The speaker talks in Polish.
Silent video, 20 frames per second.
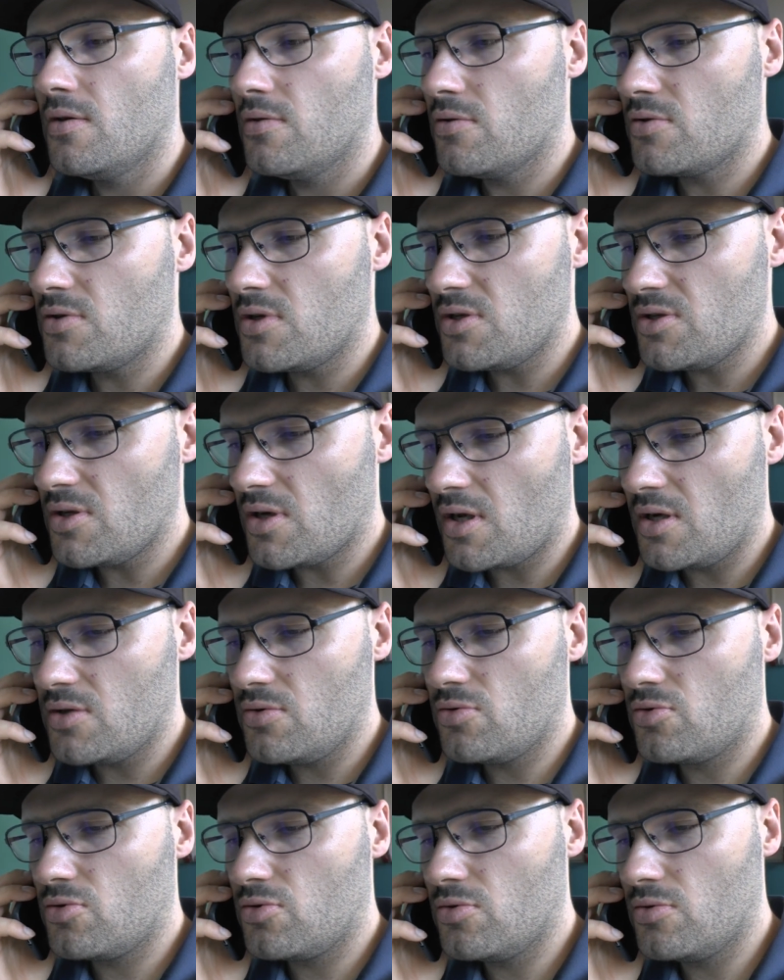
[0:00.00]
No cześć
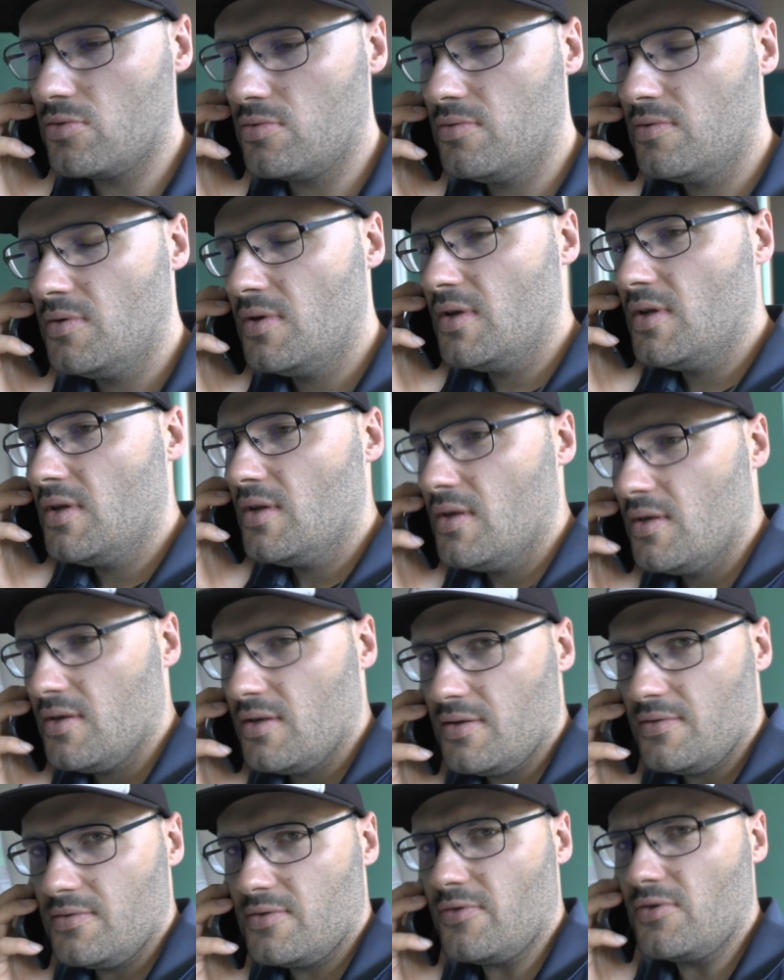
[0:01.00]
Arkadiuszu
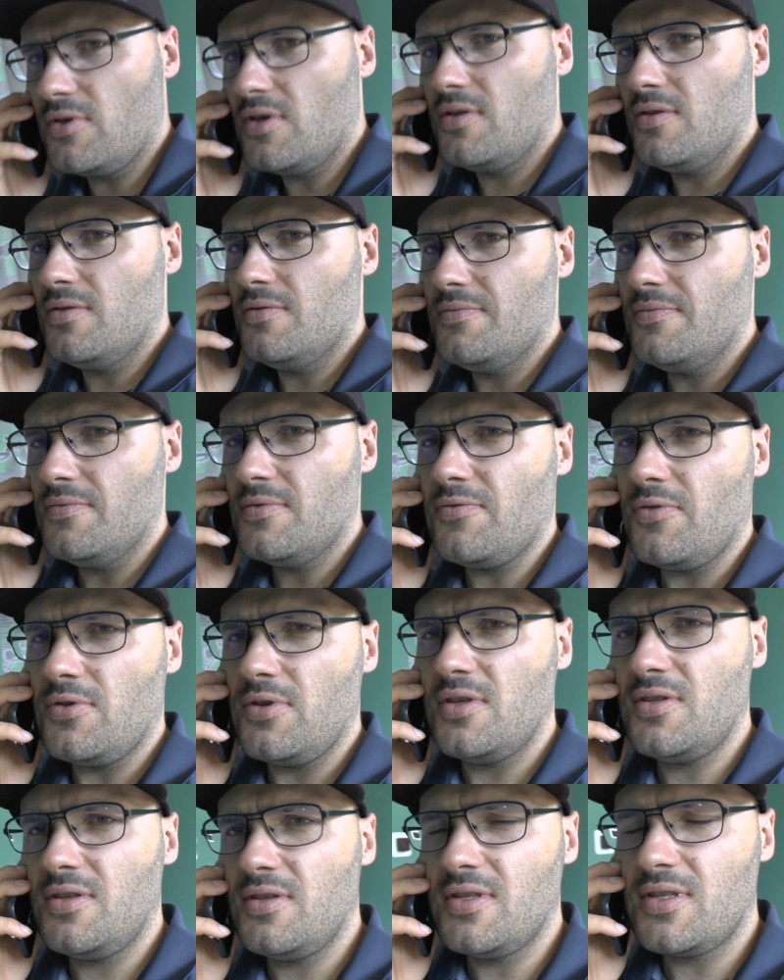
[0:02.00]
dzwonię,
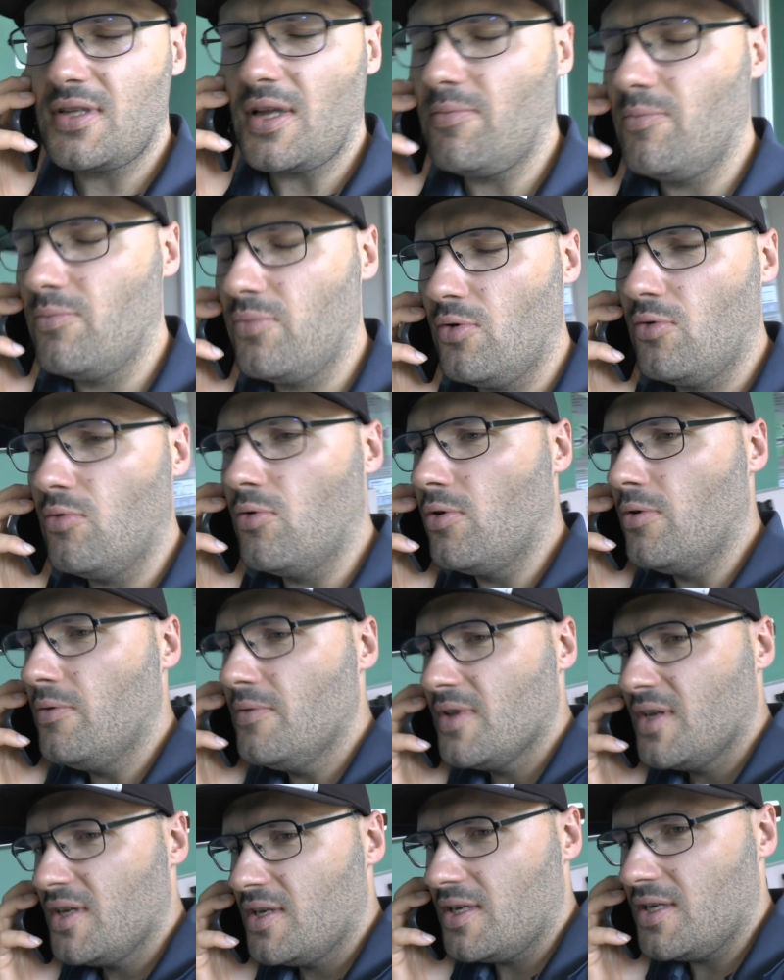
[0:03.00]
dzwonię z Istambułu.
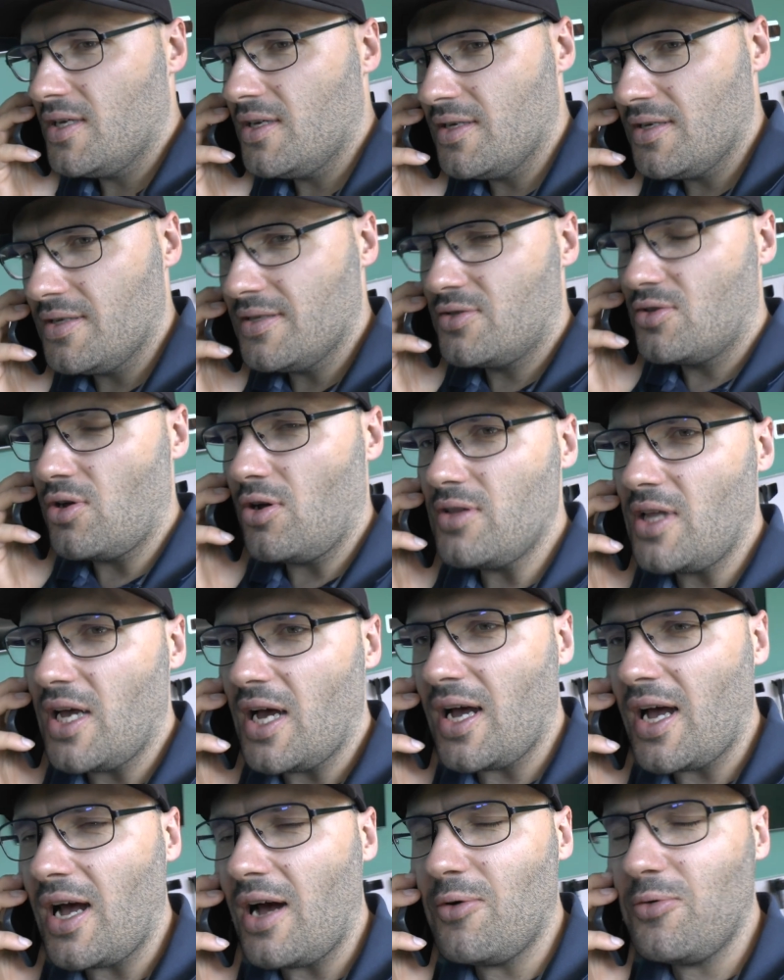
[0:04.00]
E,
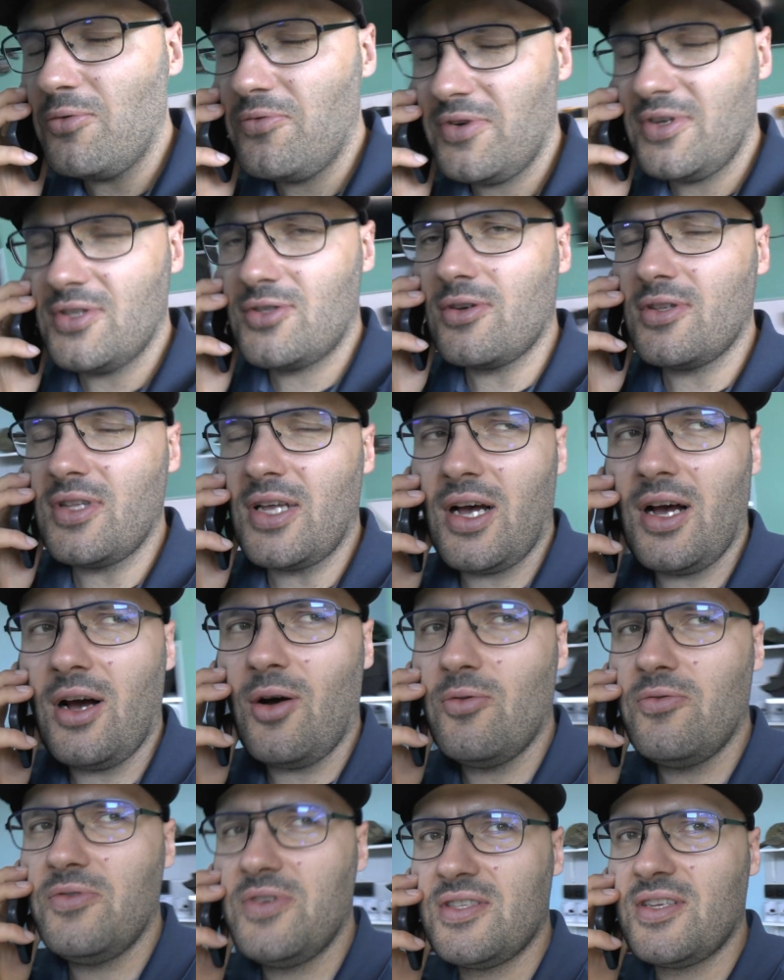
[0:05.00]
tona hałwy, na
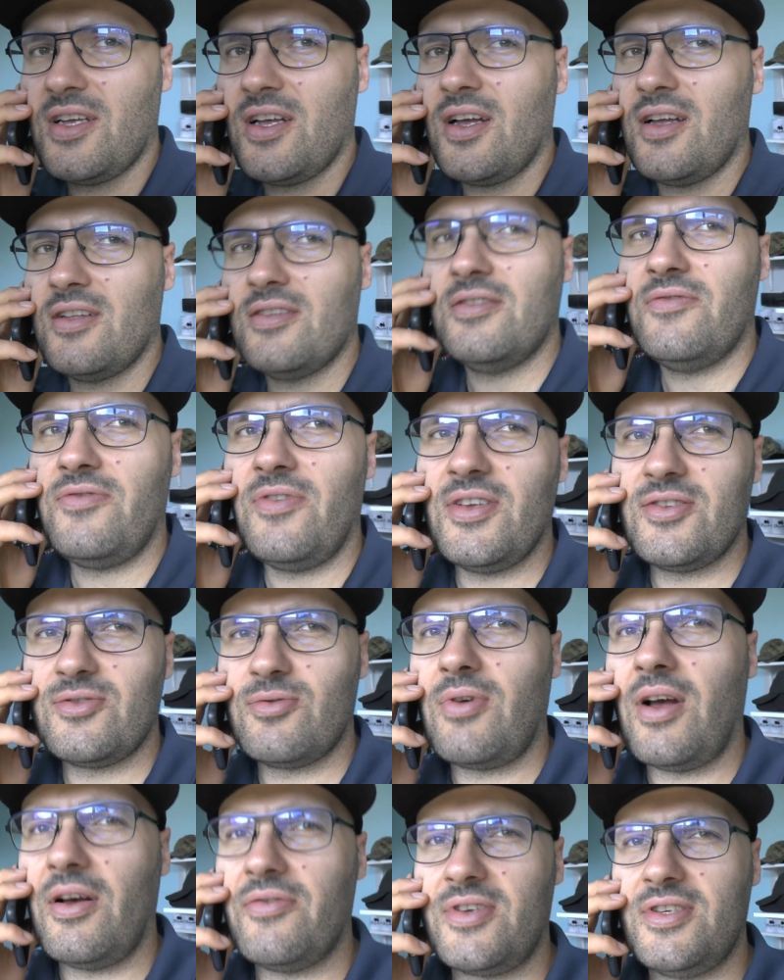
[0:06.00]
hałwy za dwie
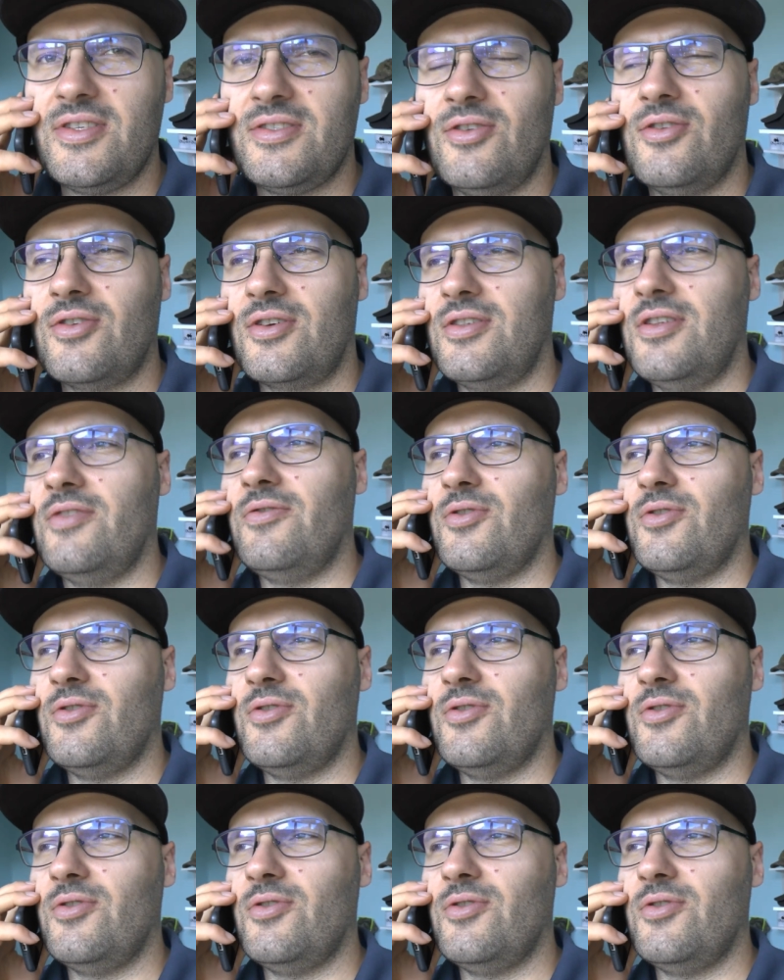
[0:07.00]
słuchawki z nokty